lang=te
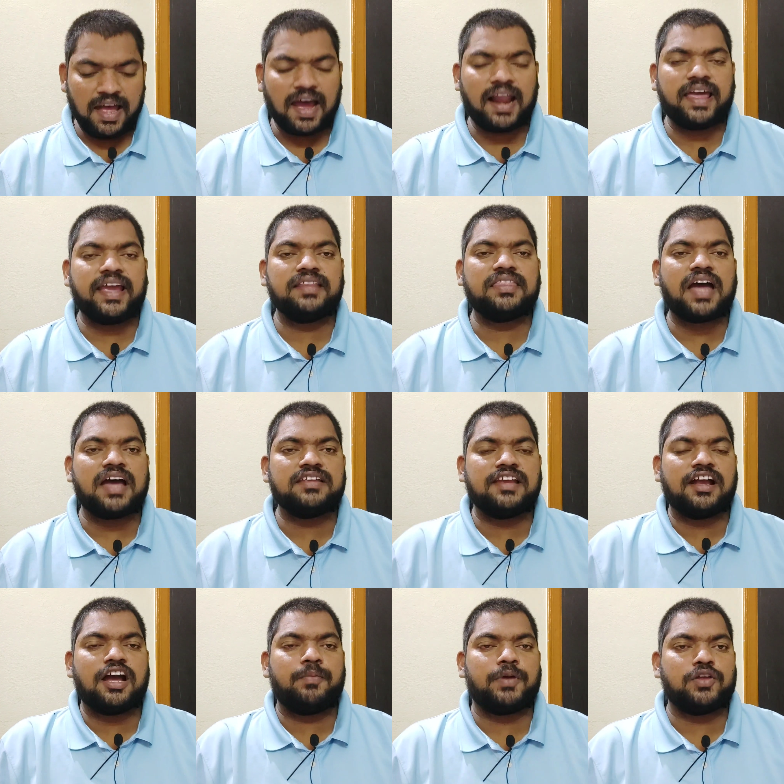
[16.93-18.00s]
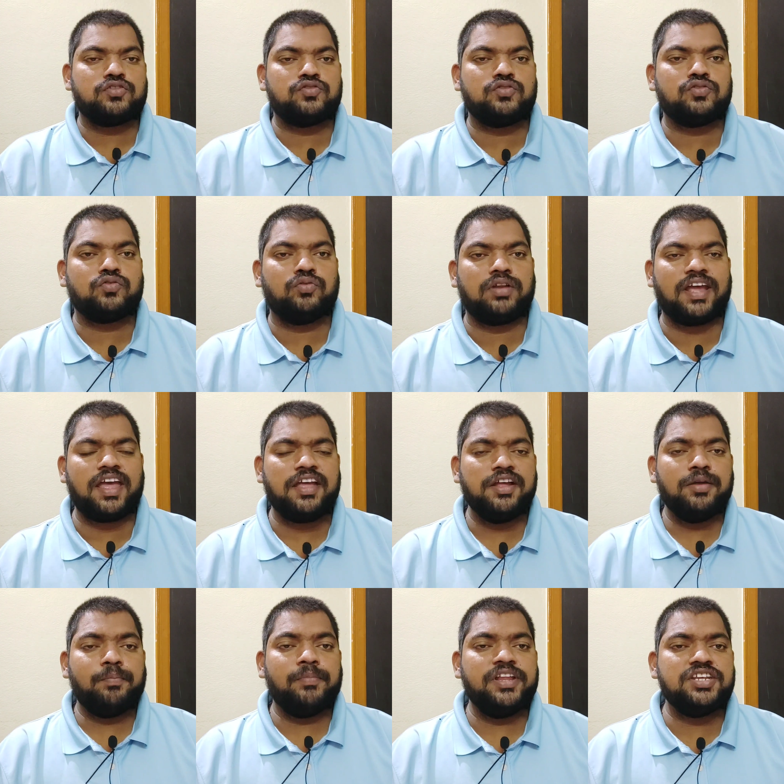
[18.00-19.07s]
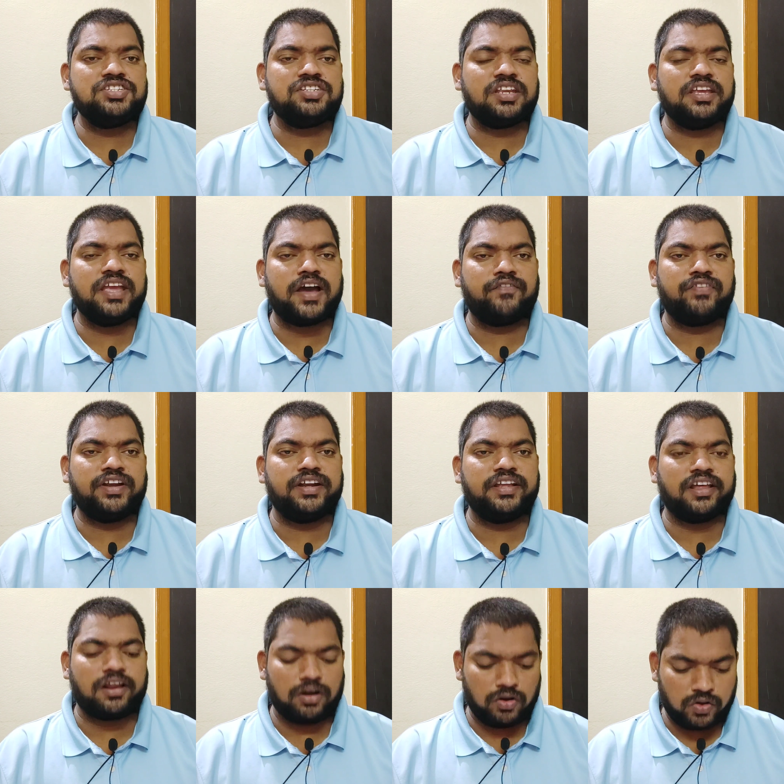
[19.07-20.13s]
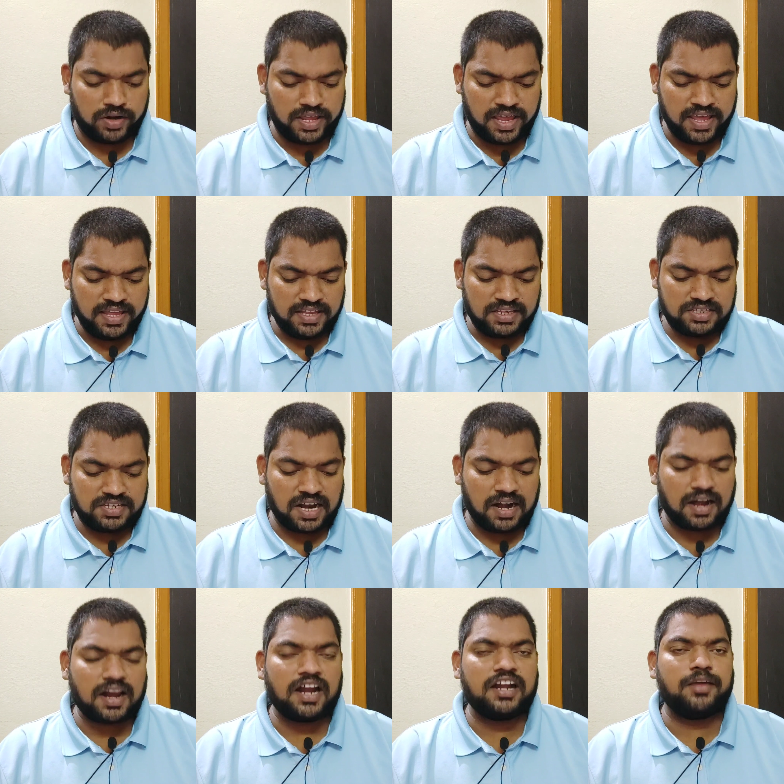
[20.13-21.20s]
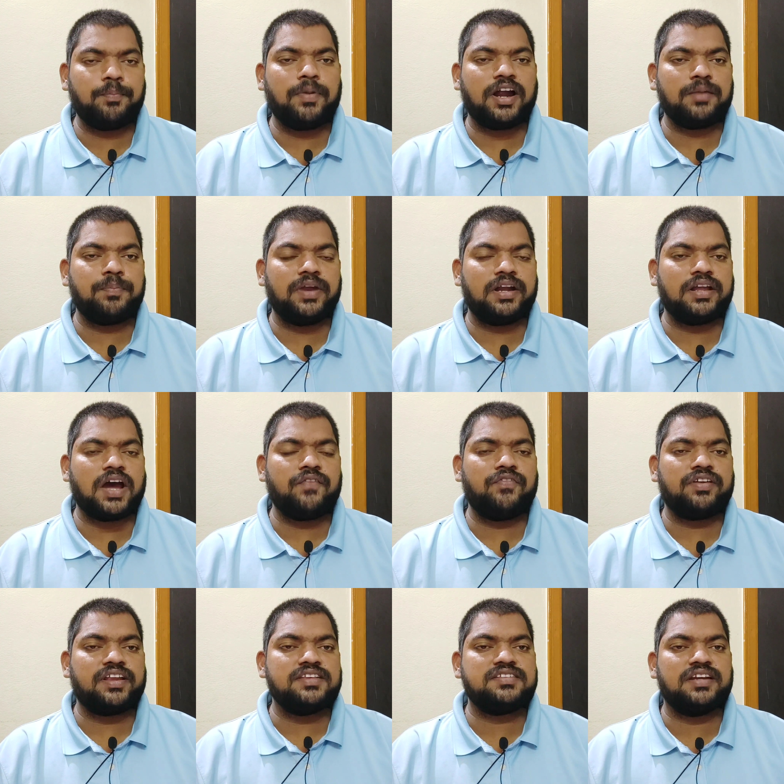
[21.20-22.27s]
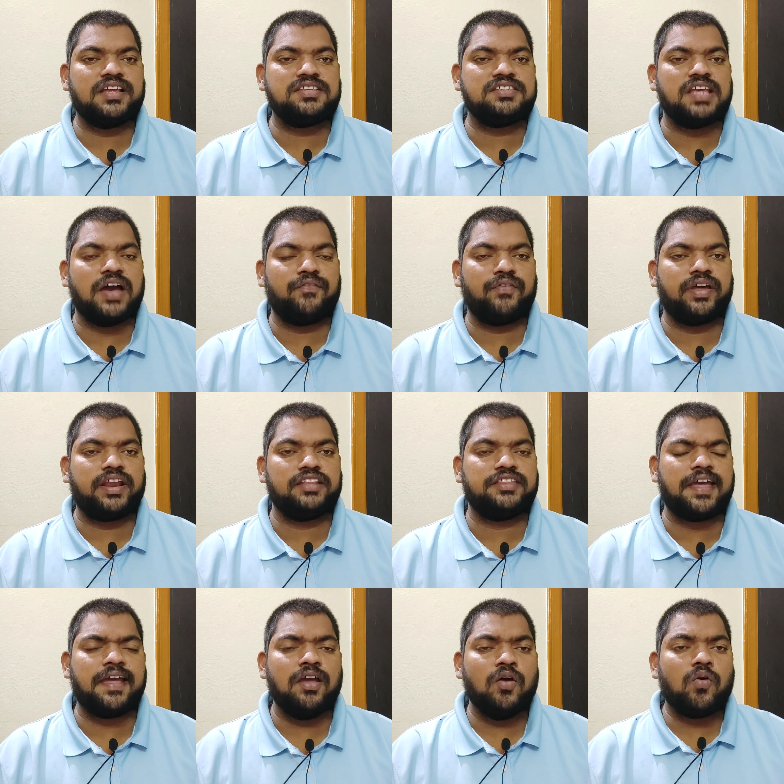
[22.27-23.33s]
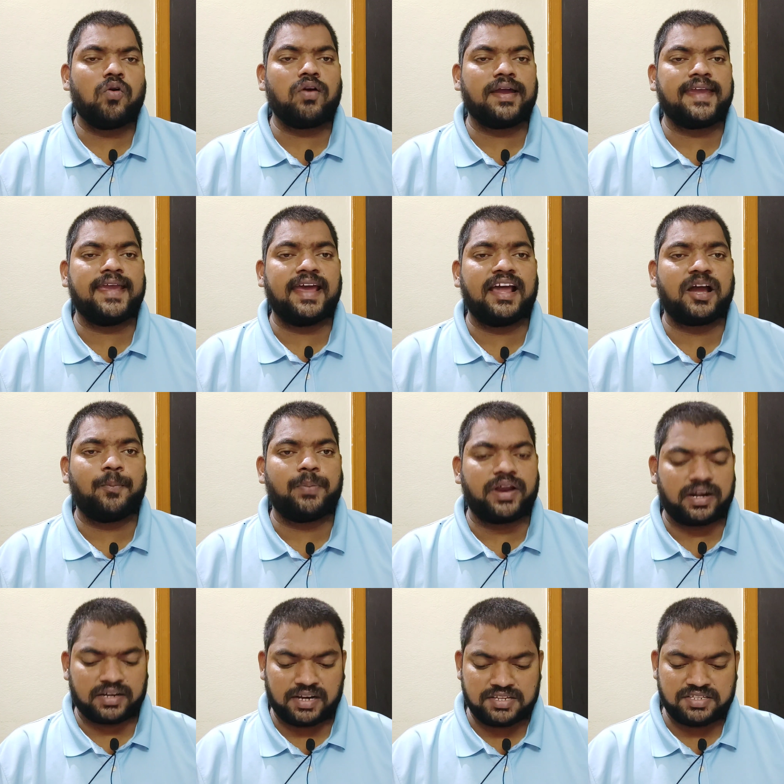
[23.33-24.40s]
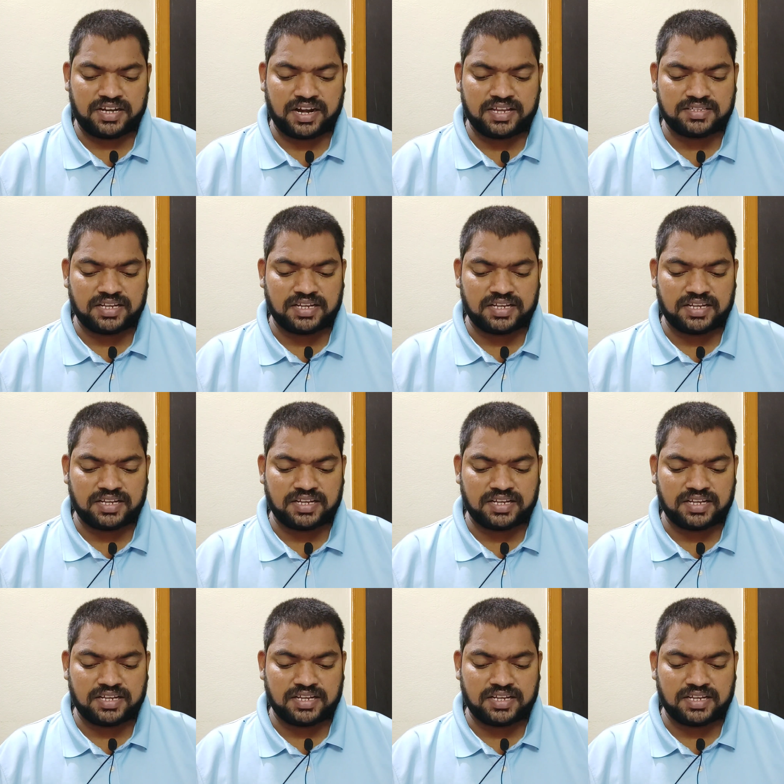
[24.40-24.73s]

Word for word: అలాగే తాజాగా మనం చూసుకుంటే మినిస్ట్రీ ఆఫ్ ఇంటీరియర్లోని జనరల్ డిపార్ట్మెంట్ ఆఫ్ రెసిడెన్సీ అఫైర్ అయితే ఒక కీలక ప్రకటన చేయడం